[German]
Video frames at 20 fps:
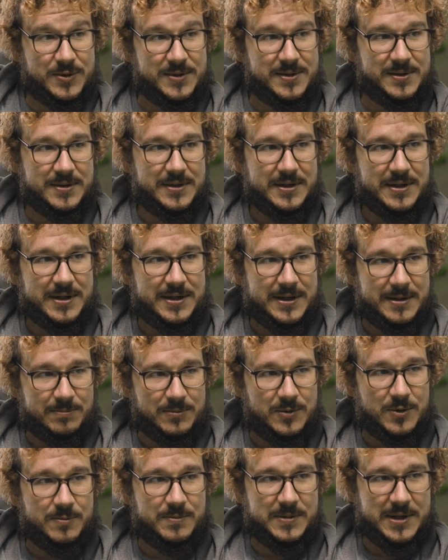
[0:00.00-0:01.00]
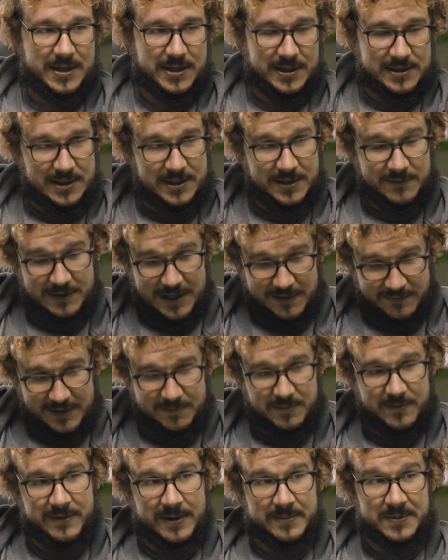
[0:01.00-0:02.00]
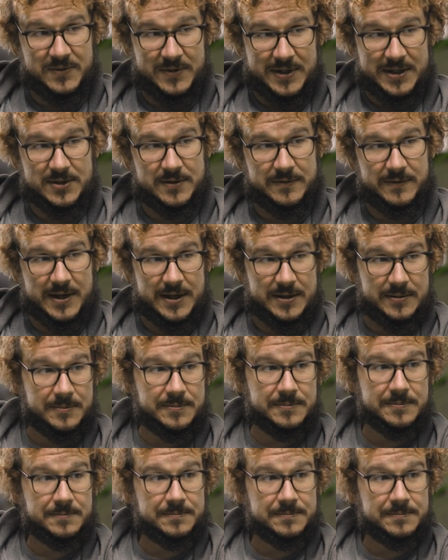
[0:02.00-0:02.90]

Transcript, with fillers: müssen, ähm, um da tatsächlich wieder wettbewerbsfähig zu werden.